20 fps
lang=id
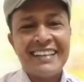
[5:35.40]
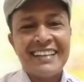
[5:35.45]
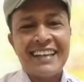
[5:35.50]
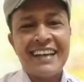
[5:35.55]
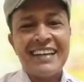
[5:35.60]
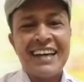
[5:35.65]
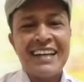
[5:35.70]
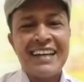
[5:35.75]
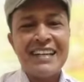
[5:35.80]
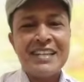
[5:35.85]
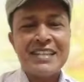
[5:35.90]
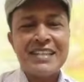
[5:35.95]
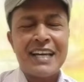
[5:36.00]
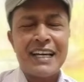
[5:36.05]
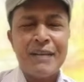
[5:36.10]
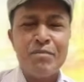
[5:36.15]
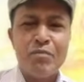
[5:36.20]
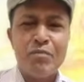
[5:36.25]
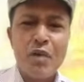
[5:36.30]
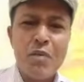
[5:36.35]
kita lihat di
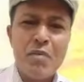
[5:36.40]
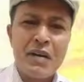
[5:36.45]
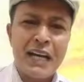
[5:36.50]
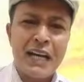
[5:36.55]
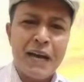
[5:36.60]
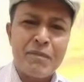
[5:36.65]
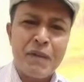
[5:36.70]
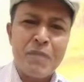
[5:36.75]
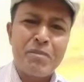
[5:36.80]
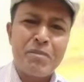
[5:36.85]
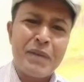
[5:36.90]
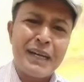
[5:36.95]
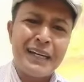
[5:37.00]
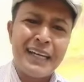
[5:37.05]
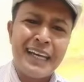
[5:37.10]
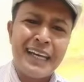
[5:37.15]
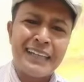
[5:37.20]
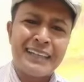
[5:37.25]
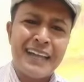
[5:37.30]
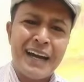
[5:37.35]
sana beberapa
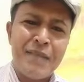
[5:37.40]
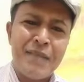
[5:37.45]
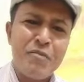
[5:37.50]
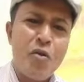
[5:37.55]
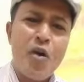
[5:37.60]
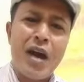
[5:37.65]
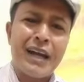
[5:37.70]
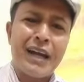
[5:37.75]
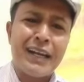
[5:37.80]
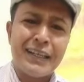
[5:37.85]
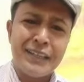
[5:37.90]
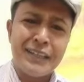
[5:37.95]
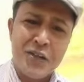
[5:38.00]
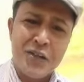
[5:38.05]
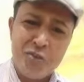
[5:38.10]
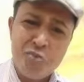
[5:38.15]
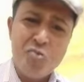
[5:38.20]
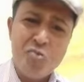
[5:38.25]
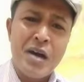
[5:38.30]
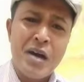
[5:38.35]
pendeta bukan hanya
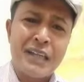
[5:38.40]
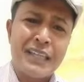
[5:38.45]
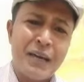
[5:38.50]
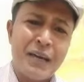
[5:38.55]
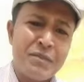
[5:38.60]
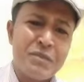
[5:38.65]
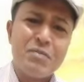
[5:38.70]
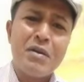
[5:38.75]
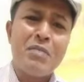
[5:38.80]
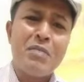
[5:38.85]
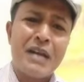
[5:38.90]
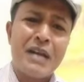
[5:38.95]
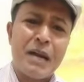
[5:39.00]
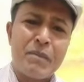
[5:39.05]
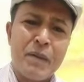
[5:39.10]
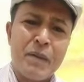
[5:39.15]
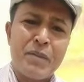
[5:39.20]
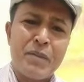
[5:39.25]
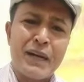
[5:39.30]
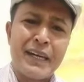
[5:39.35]
dua tapi
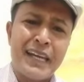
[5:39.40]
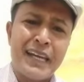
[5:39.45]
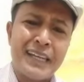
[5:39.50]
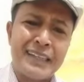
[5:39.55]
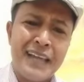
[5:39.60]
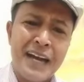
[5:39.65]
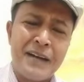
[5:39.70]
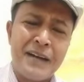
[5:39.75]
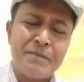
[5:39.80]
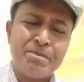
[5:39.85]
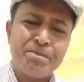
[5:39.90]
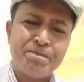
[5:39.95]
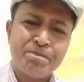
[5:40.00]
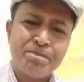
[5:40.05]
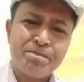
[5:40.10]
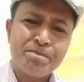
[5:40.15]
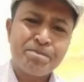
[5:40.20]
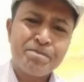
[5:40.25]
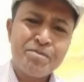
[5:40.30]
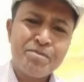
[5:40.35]
beberapa pendeta
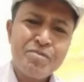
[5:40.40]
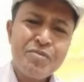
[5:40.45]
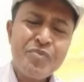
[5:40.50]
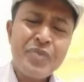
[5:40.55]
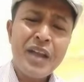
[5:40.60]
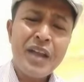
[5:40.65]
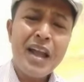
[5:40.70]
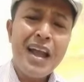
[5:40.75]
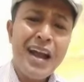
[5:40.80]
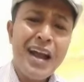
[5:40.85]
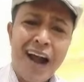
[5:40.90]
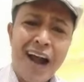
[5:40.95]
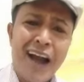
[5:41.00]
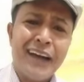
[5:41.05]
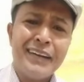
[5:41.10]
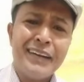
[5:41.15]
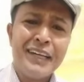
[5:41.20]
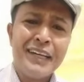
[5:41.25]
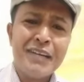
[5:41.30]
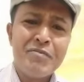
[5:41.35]

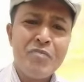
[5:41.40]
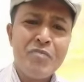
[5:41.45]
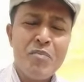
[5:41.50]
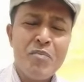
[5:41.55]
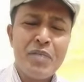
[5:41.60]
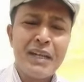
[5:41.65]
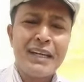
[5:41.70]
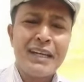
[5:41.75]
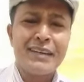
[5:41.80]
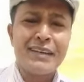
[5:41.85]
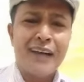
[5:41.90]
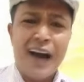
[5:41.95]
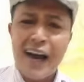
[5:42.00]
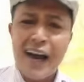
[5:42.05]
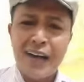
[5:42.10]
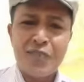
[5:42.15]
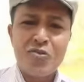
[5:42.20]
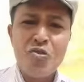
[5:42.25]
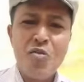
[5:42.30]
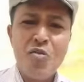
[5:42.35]
hadir memberikan
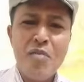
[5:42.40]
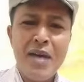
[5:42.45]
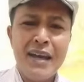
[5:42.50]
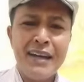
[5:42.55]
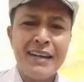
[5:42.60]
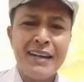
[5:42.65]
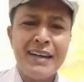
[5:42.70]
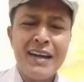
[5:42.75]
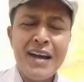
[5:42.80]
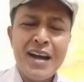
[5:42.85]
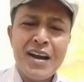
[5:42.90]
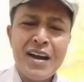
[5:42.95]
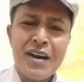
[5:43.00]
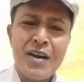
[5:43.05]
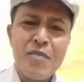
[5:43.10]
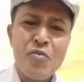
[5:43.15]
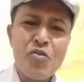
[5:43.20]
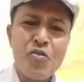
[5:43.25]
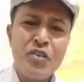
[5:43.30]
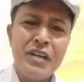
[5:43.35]
argumen,
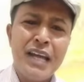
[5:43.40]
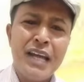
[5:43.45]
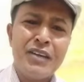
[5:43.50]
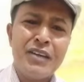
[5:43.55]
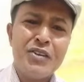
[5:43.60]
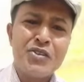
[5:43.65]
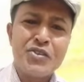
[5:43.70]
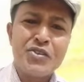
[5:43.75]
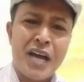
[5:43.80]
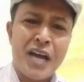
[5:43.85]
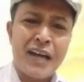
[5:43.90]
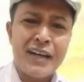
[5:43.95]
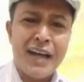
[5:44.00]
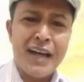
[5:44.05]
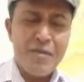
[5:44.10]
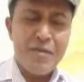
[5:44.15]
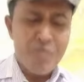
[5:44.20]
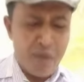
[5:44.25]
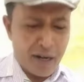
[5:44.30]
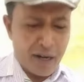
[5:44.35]
kemudian di
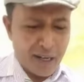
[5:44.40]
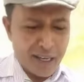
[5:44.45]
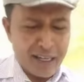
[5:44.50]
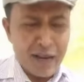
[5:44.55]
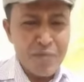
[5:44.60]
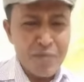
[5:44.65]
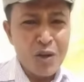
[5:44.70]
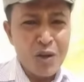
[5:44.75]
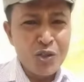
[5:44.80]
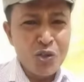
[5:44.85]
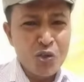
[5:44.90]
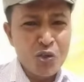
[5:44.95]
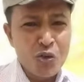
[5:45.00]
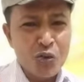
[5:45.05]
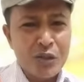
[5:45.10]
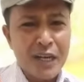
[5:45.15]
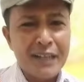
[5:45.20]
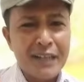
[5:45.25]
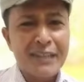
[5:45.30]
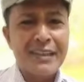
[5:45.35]
sana mereka
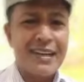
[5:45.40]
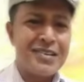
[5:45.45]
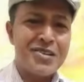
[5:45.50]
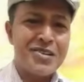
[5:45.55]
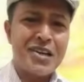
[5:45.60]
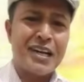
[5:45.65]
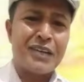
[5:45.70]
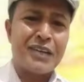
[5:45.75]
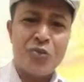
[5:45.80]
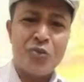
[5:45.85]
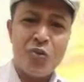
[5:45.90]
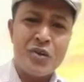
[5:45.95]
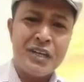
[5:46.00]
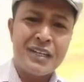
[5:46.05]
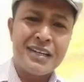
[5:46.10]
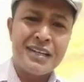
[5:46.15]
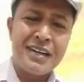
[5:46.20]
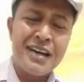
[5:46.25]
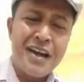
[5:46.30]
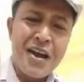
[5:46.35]
menyudutkan gereja
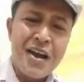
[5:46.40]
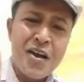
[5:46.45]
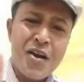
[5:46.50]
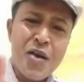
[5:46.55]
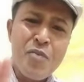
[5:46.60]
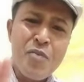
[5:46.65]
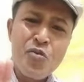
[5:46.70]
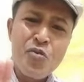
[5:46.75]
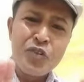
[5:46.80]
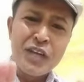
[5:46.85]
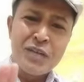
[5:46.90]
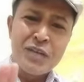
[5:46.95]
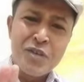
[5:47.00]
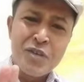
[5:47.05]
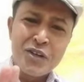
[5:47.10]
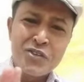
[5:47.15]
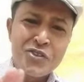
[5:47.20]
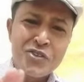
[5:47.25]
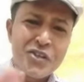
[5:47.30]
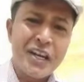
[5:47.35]
Katolik, kemudian
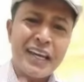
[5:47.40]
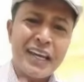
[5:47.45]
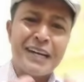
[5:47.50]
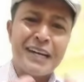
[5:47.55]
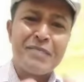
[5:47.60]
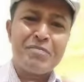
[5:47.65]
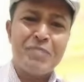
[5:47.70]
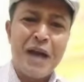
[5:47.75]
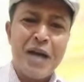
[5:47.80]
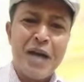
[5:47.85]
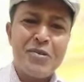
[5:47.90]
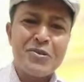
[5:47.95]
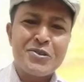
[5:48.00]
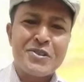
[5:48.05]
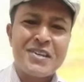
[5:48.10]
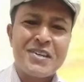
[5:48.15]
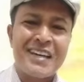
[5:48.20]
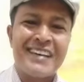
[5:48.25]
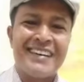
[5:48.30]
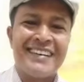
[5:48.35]
menjelekkan
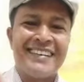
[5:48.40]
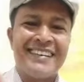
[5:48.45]
paus.